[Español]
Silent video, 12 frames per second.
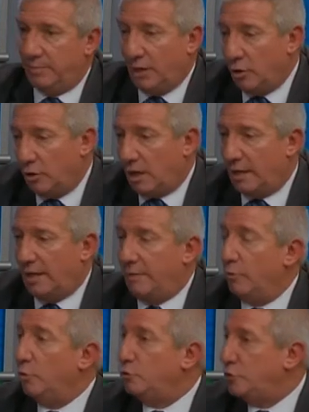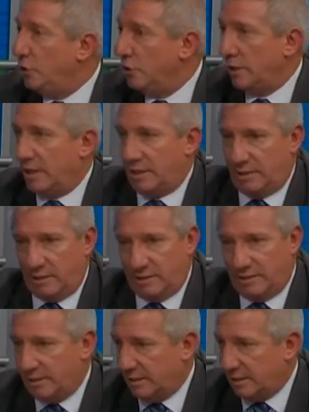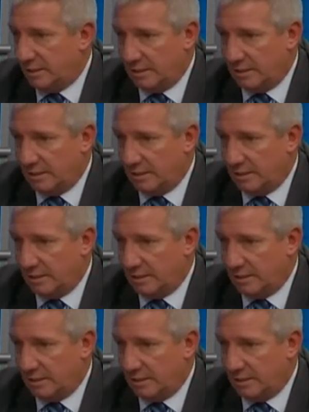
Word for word: pero evoluciona, es decir,